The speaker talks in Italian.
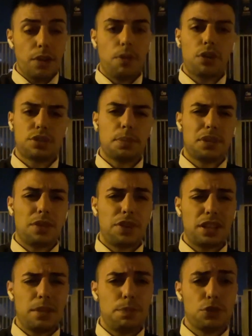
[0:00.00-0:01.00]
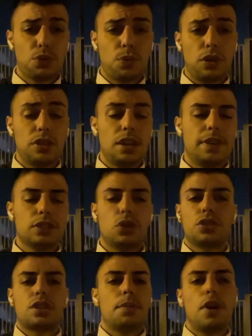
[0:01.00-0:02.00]
Forse poteva fare di più su quello di
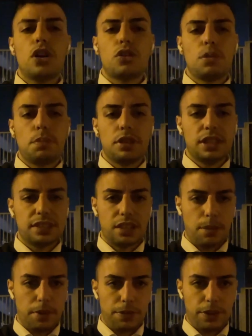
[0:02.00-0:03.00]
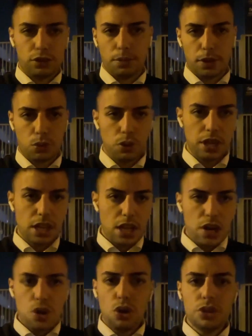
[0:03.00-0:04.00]
Lewandowski, però il colpo di testa era perfetto, per cui
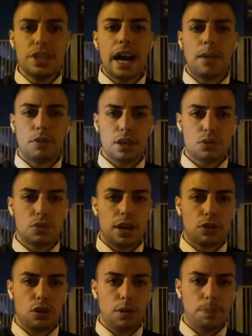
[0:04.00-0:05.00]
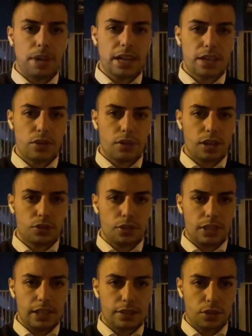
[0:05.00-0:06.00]
non diamo alcuna colpa anche in
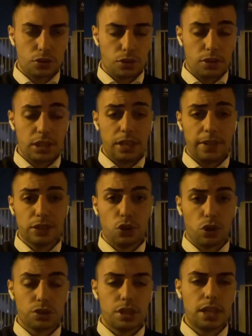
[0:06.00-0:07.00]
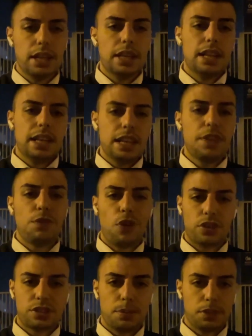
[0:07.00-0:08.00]
occasione del terzo gol di Lewandowski. Lì
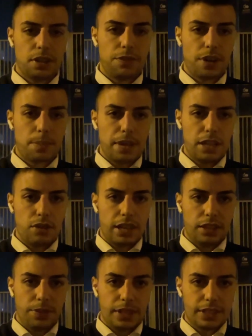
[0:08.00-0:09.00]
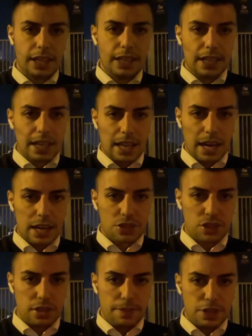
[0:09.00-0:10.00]
forse poteva far meglio la difesa che l'ha
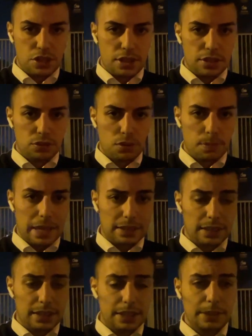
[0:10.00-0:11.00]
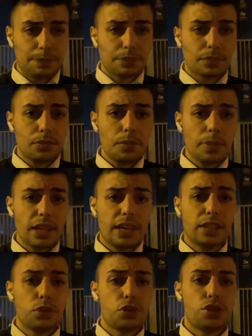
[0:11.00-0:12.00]
lasciata invece indisturbata. Altri
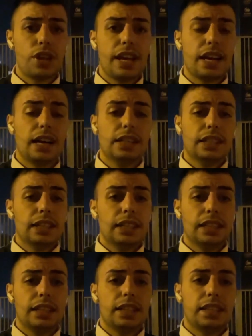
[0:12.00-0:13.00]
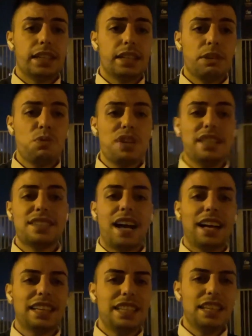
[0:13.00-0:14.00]
retroscena, eh, un
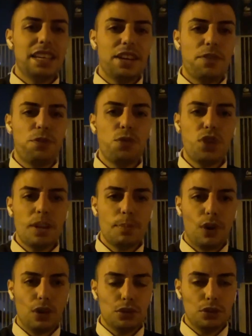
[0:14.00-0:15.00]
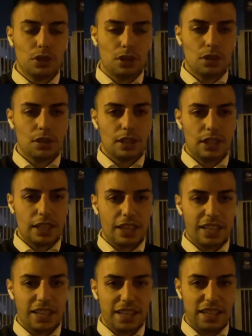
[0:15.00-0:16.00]
Inzaghi furibondo
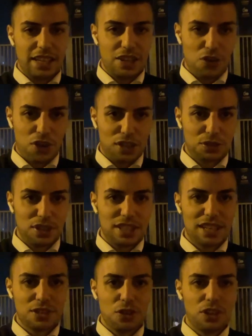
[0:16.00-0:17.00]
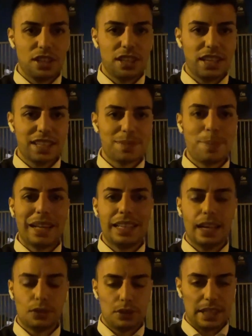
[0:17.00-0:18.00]
eh, in occasione del gol
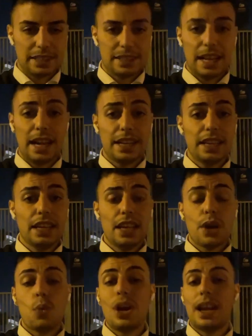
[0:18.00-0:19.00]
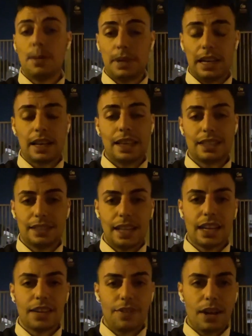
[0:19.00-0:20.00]
sbagliato da Aslani, quella palla che
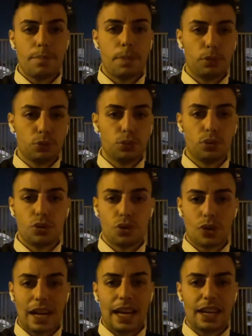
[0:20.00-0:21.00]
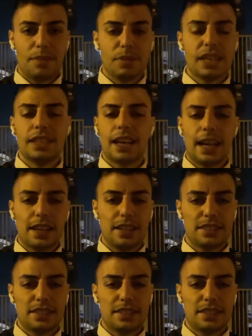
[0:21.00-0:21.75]
Aslani avrebbe potuto giocare a Mkhitaryan è